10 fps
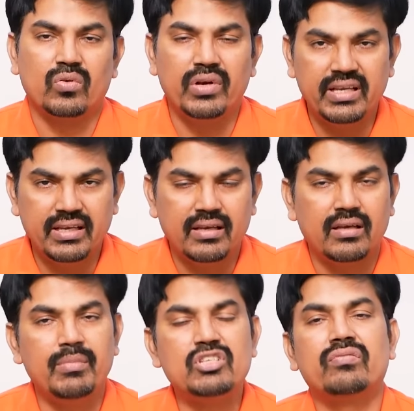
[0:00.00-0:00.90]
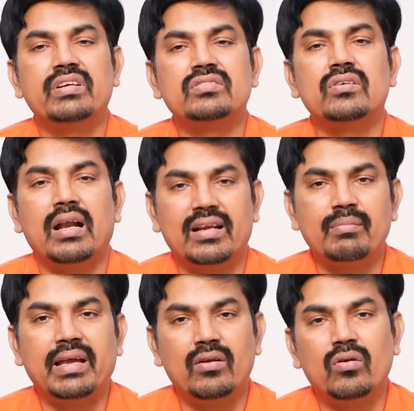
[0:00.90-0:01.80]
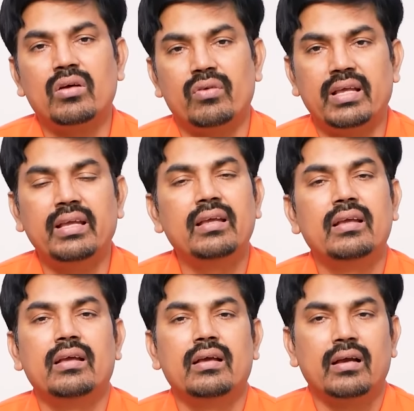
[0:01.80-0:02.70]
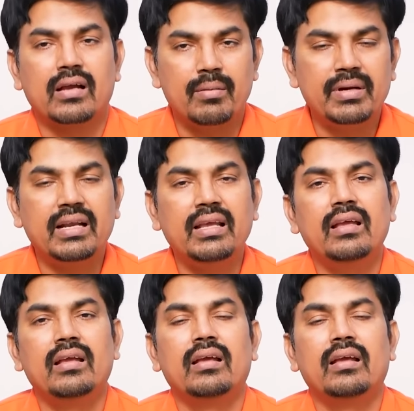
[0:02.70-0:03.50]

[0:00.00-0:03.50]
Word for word: కొన్ని మ్యూచువల్ ఫండ్స్ ఆల్ టైమ్ హైలు కూడా ఉన్నాయి కాబట్టి